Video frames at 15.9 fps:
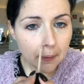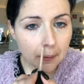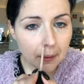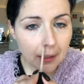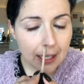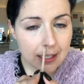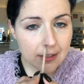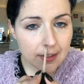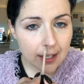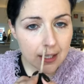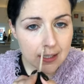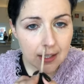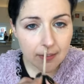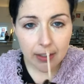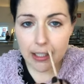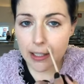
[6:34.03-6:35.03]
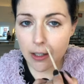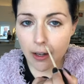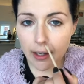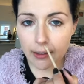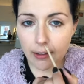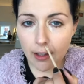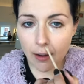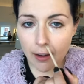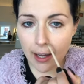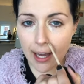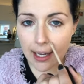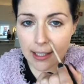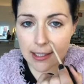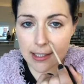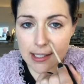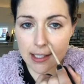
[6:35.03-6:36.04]
La différence avec les correcteurs
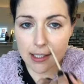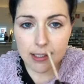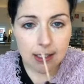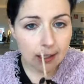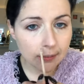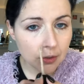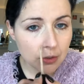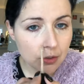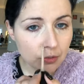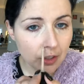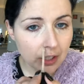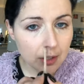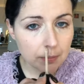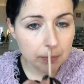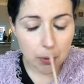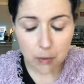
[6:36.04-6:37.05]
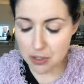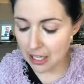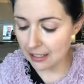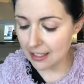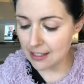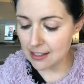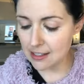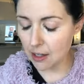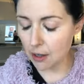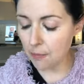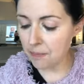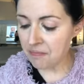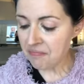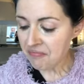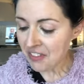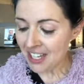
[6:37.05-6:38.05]
artistes, il y en a souvent qui me posent la question.
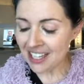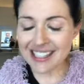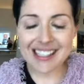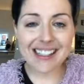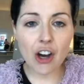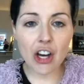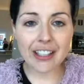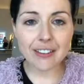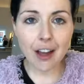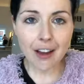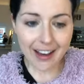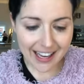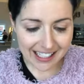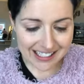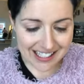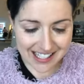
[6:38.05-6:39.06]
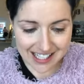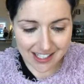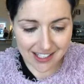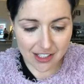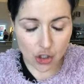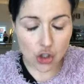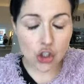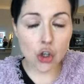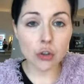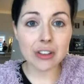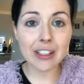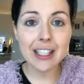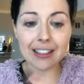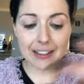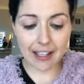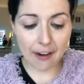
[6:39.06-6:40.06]
Les correcteurs artistes sont
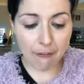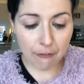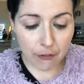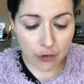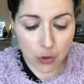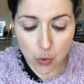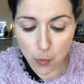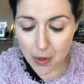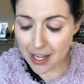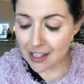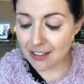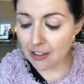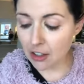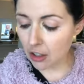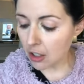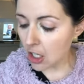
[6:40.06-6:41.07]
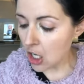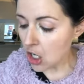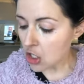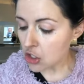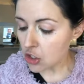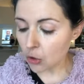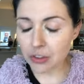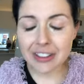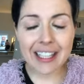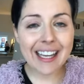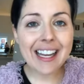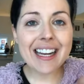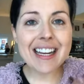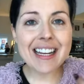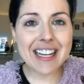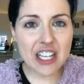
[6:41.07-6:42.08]
très, très fluides, sont très
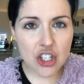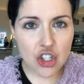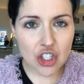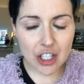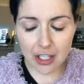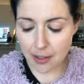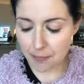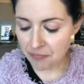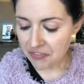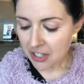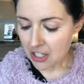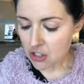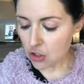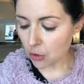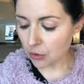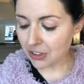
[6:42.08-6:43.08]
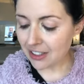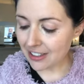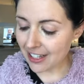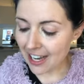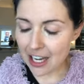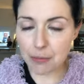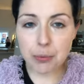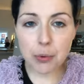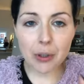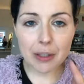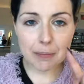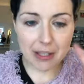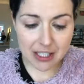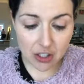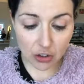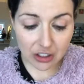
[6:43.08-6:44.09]
légers sont idéales pour les
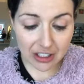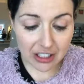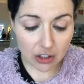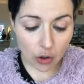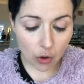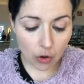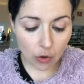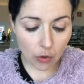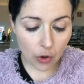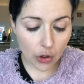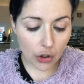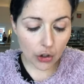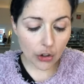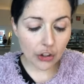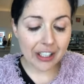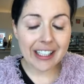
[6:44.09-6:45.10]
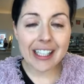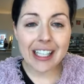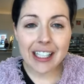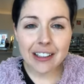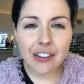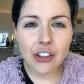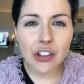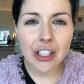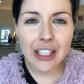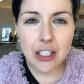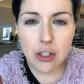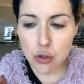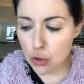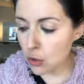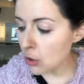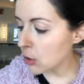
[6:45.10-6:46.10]
personnes qui ont euh, rides,
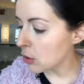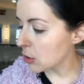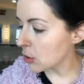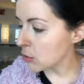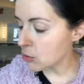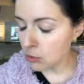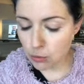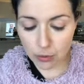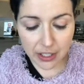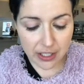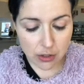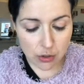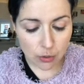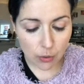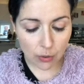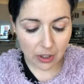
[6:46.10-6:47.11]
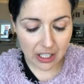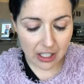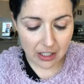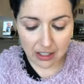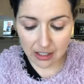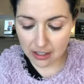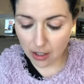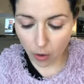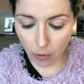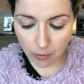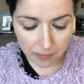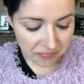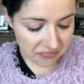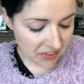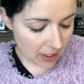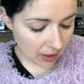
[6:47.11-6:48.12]
ridules sous les yeux et qui ont,
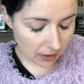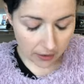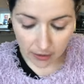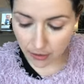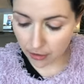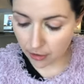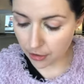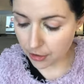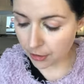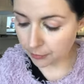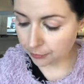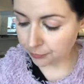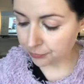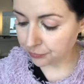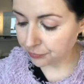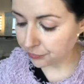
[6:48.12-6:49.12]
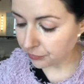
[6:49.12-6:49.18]
euh,